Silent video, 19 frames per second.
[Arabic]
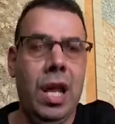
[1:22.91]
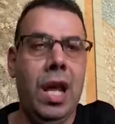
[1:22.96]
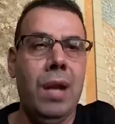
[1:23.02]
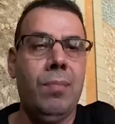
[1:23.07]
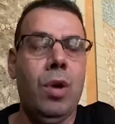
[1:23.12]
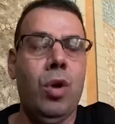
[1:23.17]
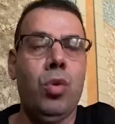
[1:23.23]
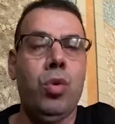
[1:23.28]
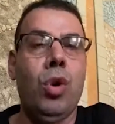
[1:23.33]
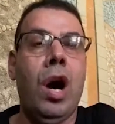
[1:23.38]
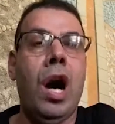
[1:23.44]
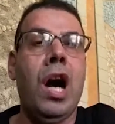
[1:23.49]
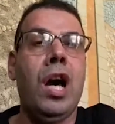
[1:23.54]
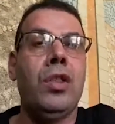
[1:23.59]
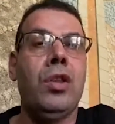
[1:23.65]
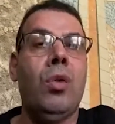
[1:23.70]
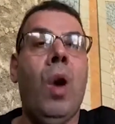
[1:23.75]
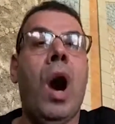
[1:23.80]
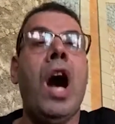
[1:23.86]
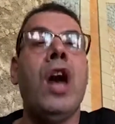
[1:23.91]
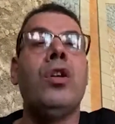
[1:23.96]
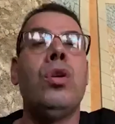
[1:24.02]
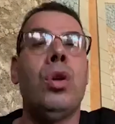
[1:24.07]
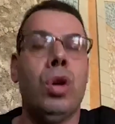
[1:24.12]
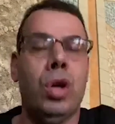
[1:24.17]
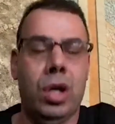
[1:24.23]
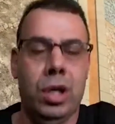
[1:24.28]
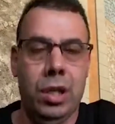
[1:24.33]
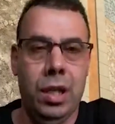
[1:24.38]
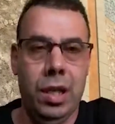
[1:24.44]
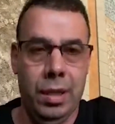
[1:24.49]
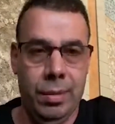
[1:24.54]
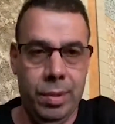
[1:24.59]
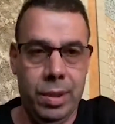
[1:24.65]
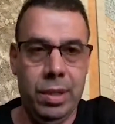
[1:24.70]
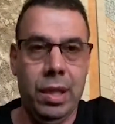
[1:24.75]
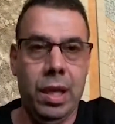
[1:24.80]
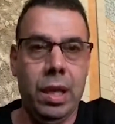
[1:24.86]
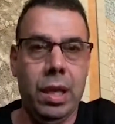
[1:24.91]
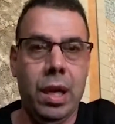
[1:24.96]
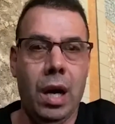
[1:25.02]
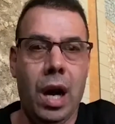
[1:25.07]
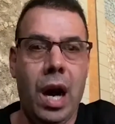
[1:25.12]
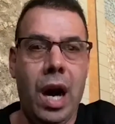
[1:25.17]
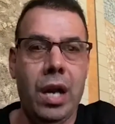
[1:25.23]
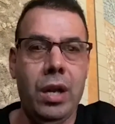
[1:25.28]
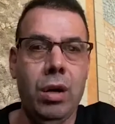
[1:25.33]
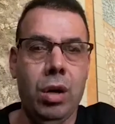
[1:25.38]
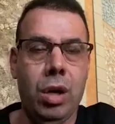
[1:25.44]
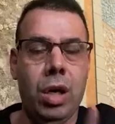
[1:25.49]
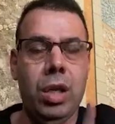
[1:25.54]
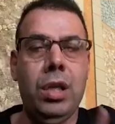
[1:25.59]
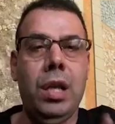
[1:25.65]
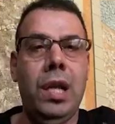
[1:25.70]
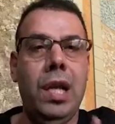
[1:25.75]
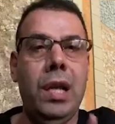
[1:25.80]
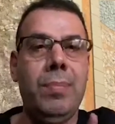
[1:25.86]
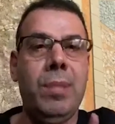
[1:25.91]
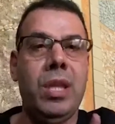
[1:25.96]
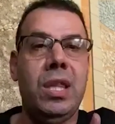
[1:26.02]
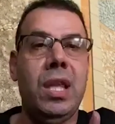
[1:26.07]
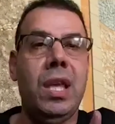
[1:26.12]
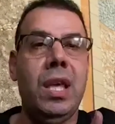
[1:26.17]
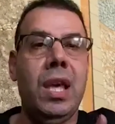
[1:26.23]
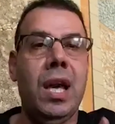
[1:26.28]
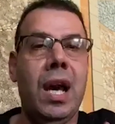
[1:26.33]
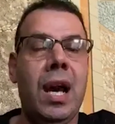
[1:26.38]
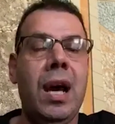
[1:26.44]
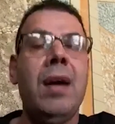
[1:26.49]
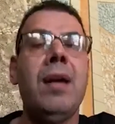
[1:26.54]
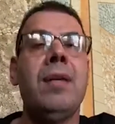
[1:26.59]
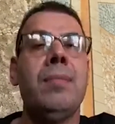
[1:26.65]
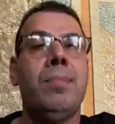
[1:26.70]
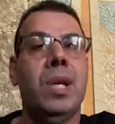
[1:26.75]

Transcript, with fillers: على الموضوع هذا وحناخد اللي بدنا اياه حناخد اللي بدنا اياه